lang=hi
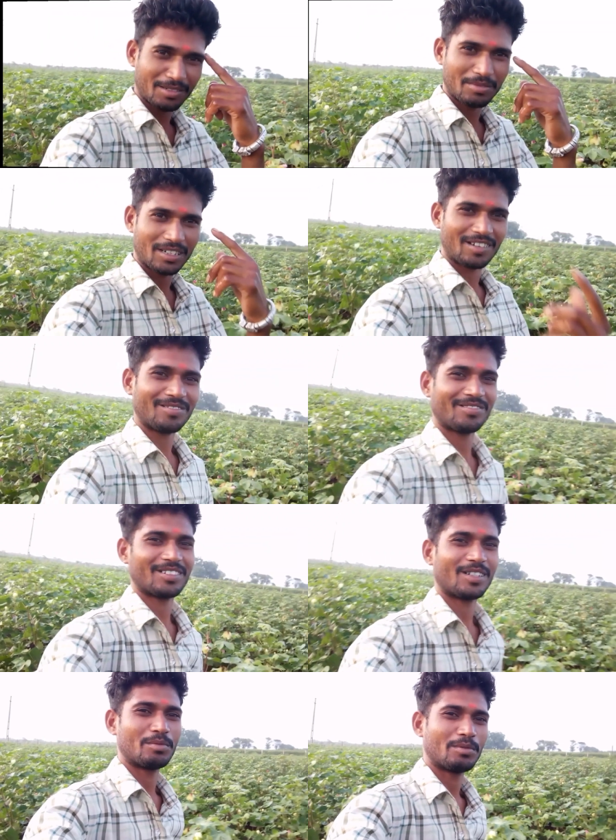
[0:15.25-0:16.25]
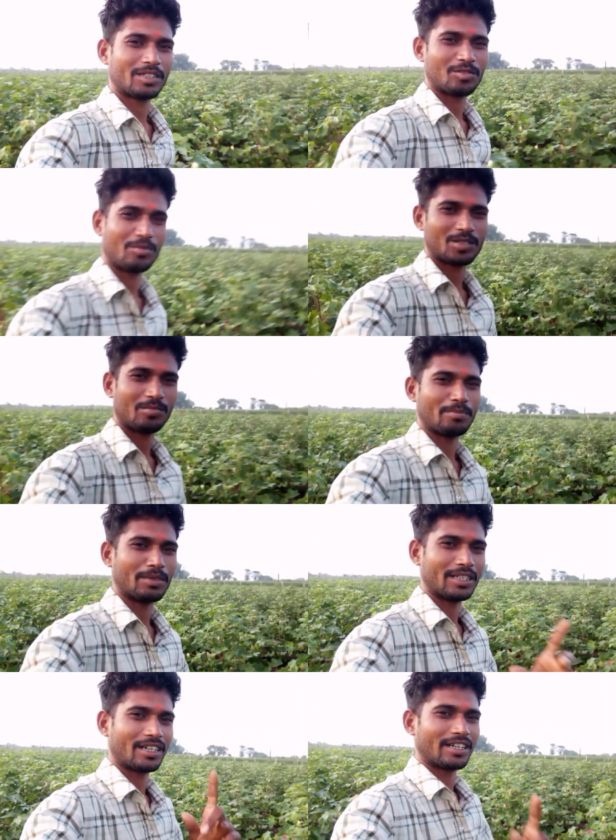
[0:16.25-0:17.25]
नहीं बना हूँ अभी मैं सुबह सुबह
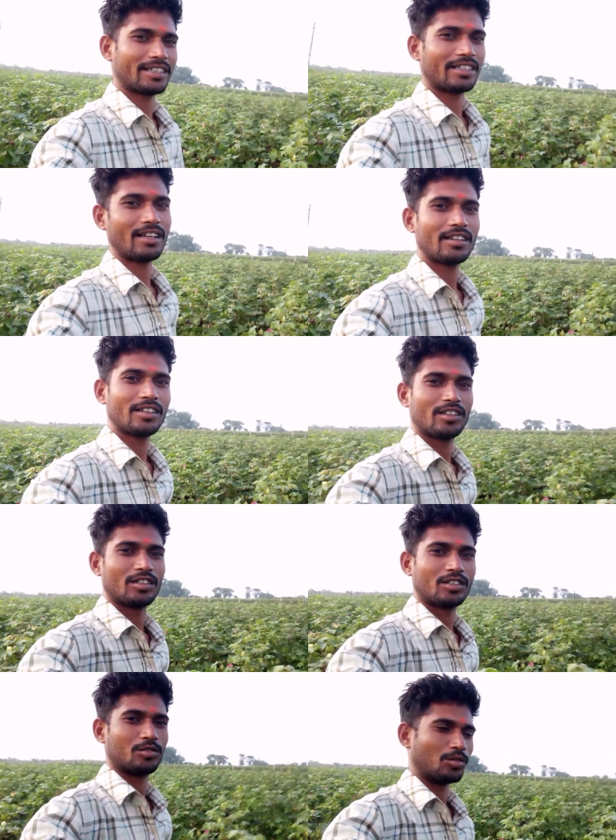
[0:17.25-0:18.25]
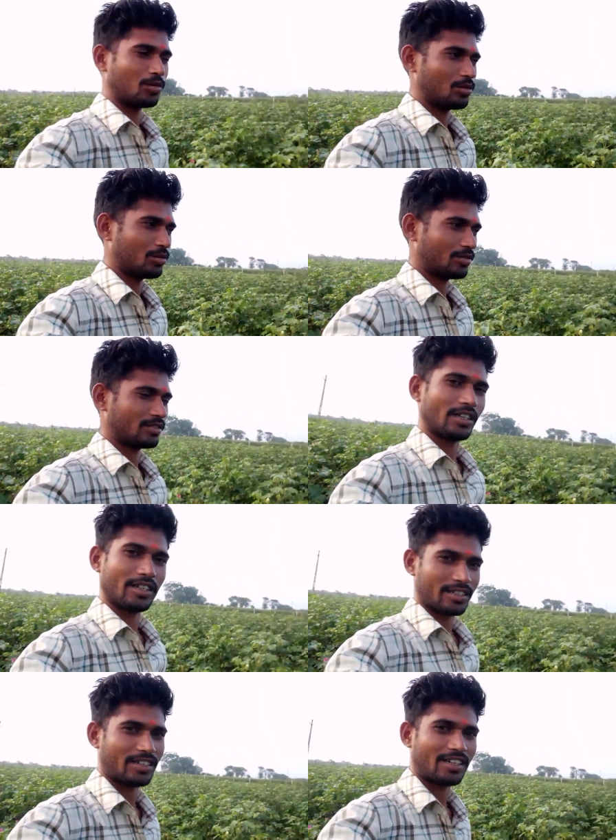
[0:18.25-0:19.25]
मंदिर गया था तो
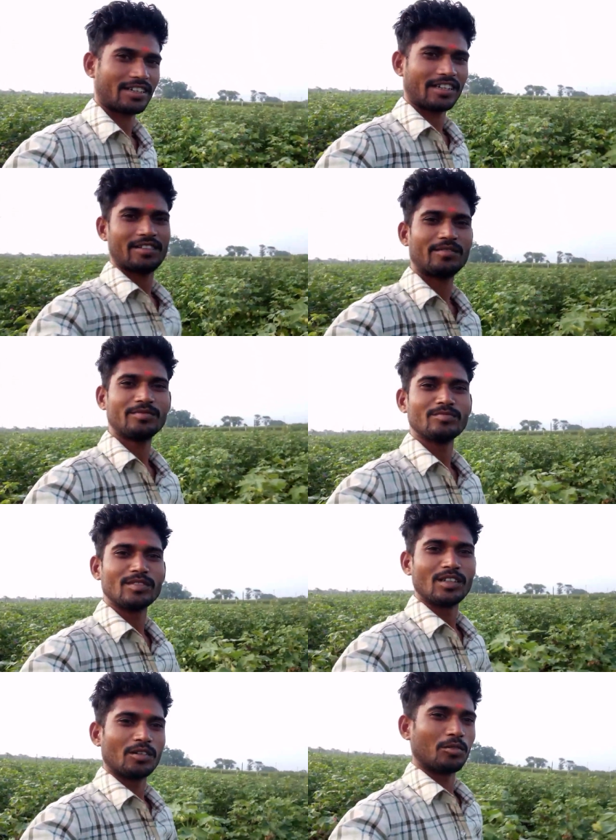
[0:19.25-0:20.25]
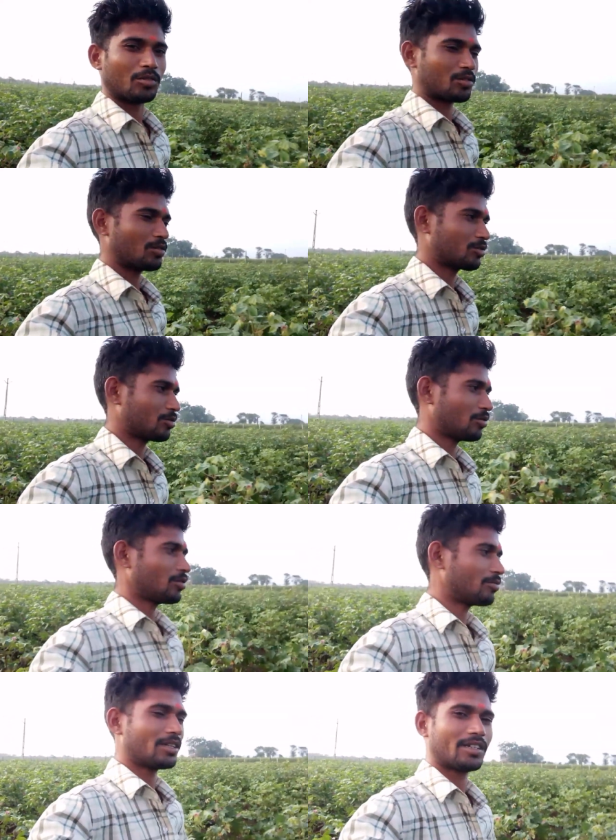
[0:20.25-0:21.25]
तिलक लगा के आया हूँ और दोस्तों
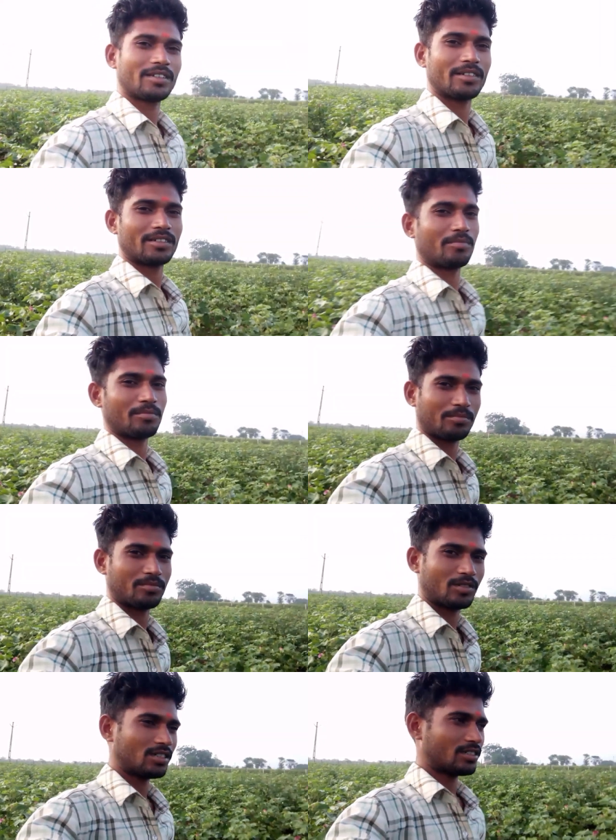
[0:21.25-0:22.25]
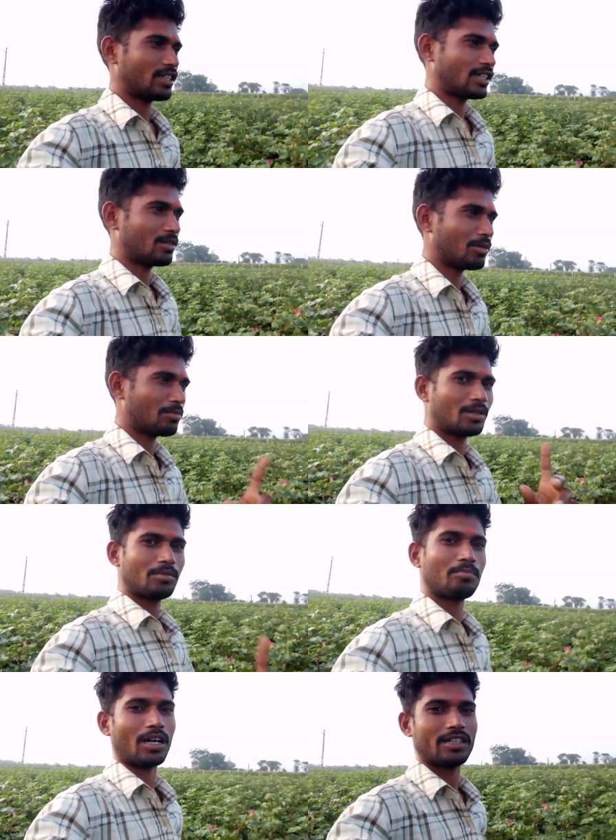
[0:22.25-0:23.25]
अभी जस्ट खेत में अपने
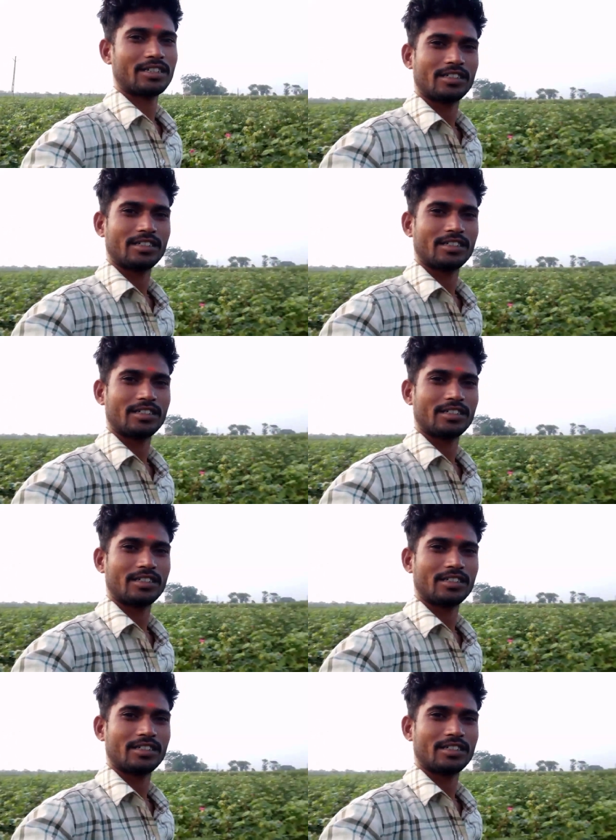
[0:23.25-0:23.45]
पानी की